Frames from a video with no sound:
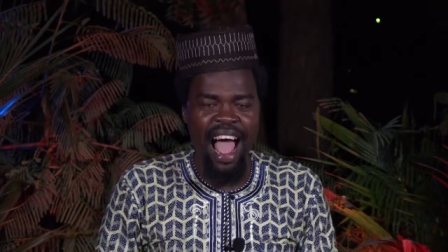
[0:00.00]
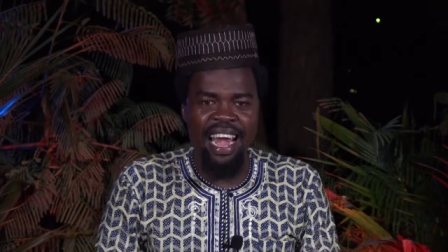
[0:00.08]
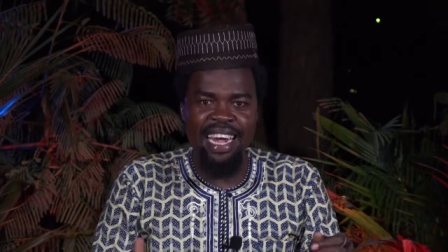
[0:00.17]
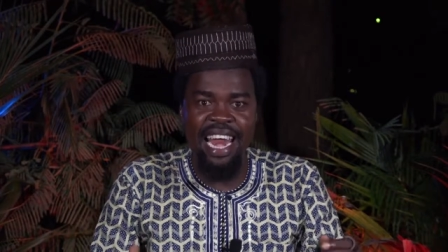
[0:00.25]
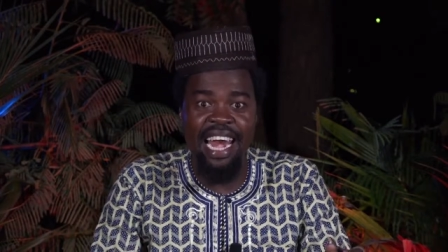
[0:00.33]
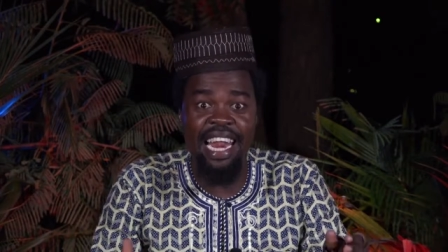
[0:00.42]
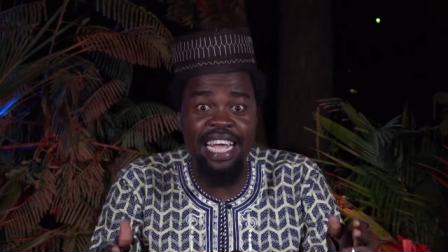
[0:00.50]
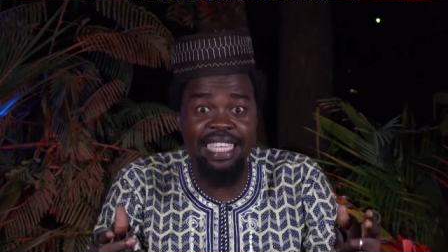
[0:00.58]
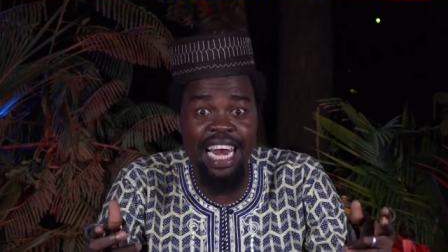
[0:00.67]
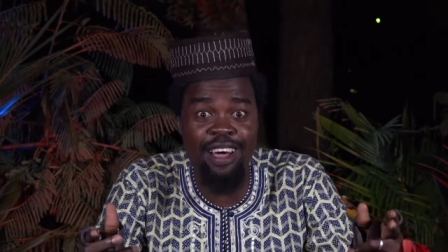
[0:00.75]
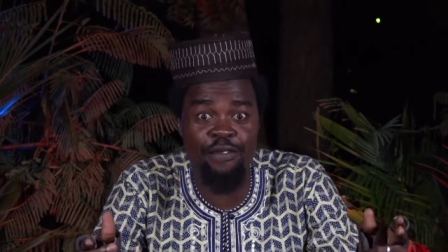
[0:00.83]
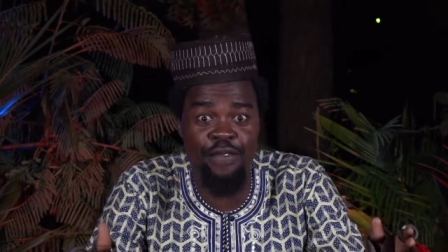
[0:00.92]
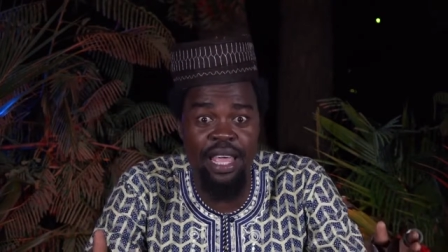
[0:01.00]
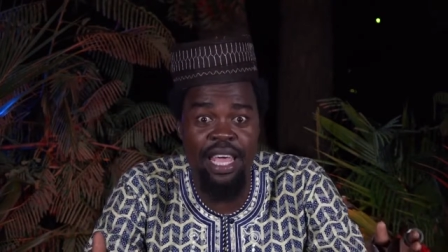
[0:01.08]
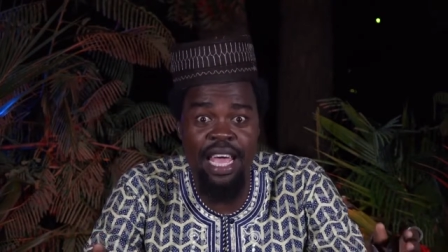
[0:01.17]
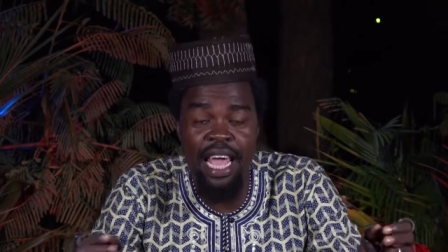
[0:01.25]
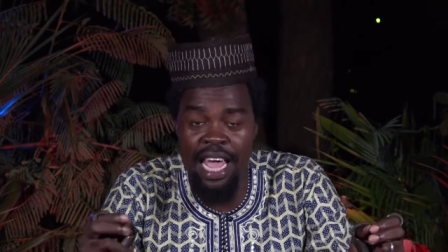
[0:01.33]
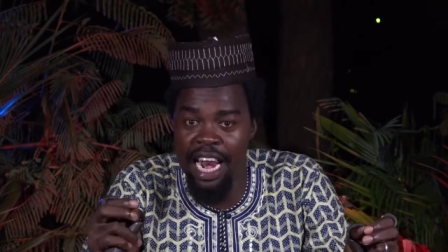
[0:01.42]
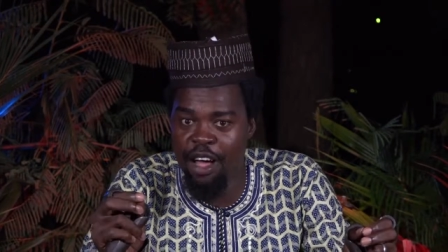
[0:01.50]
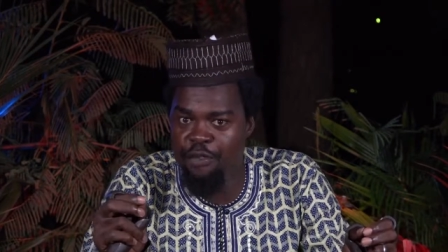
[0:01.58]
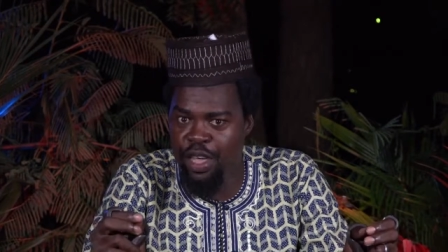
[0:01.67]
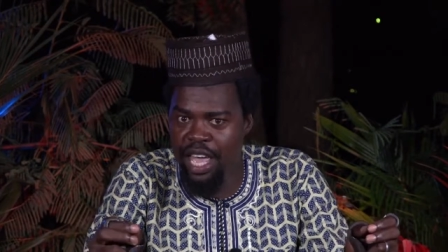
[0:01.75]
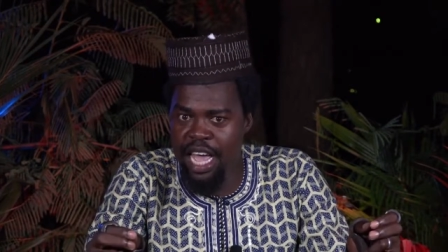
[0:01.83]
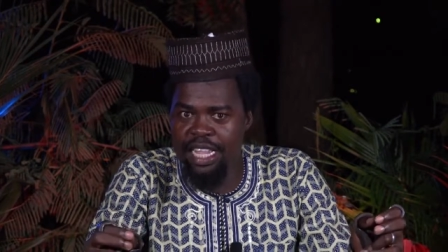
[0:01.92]
En elle était la vie et la
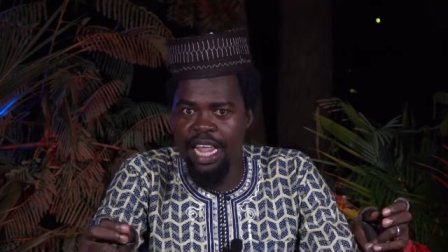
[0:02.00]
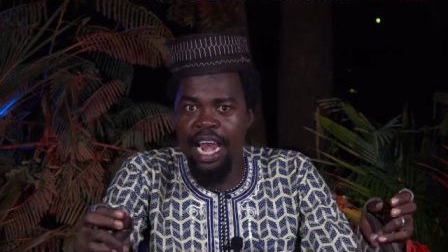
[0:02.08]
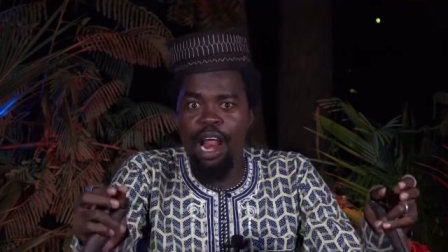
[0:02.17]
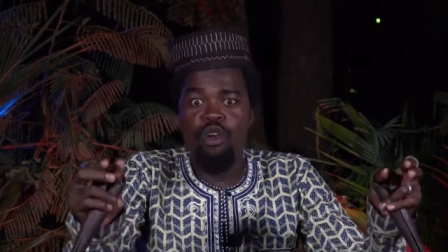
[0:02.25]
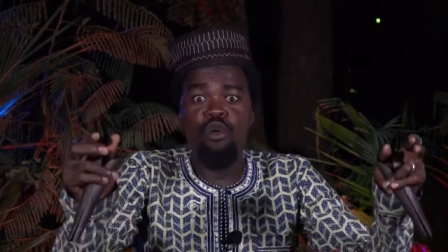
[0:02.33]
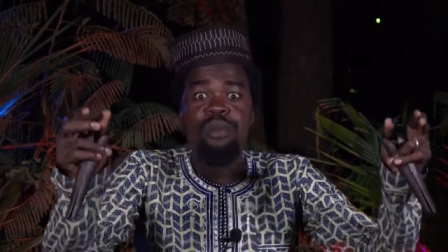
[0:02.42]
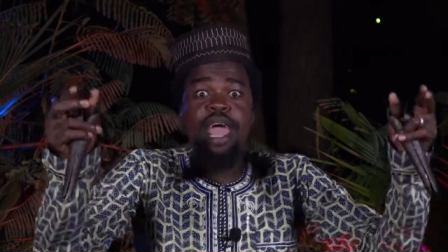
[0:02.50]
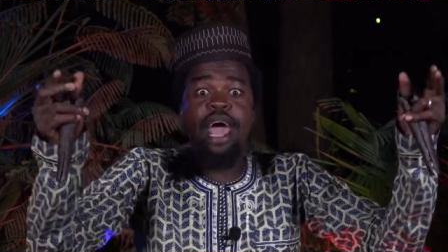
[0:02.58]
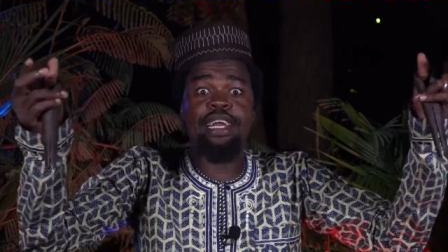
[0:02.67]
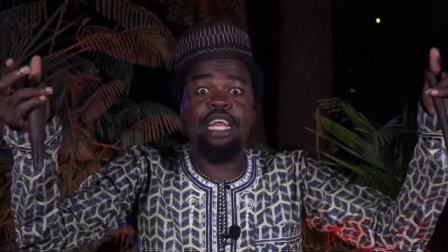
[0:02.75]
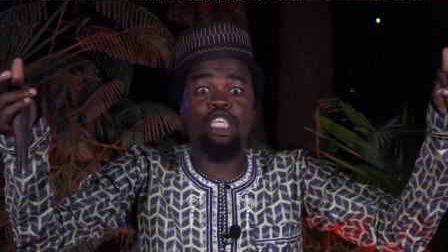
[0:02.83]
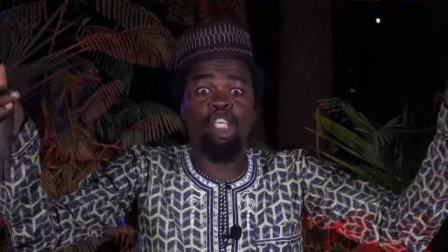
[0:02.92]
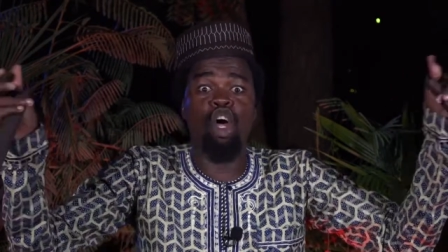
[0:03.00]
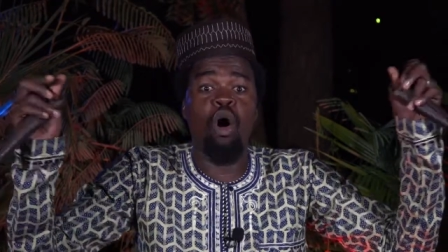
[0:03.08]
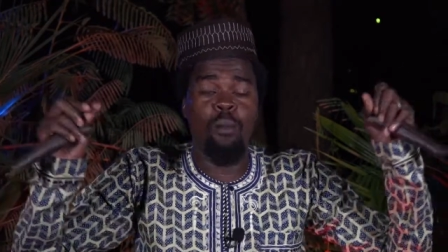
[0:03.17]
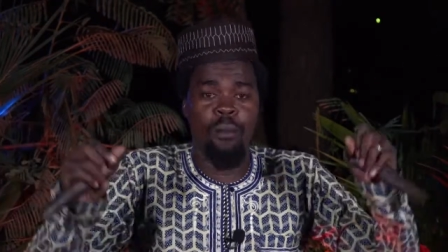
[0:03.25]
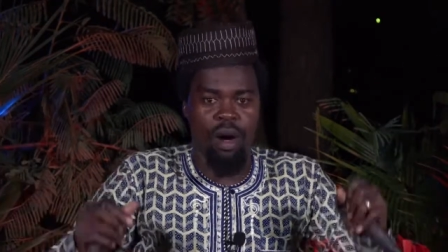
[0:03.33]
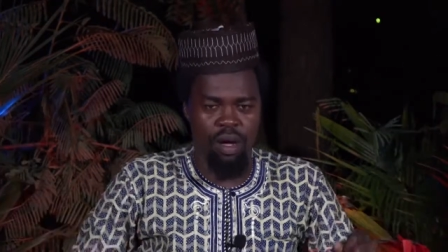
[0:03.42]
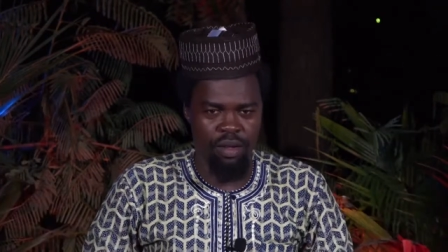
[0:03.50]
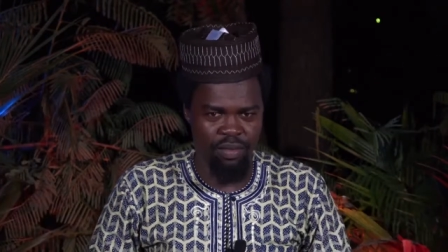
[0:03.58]
vie était la lumière des hommes.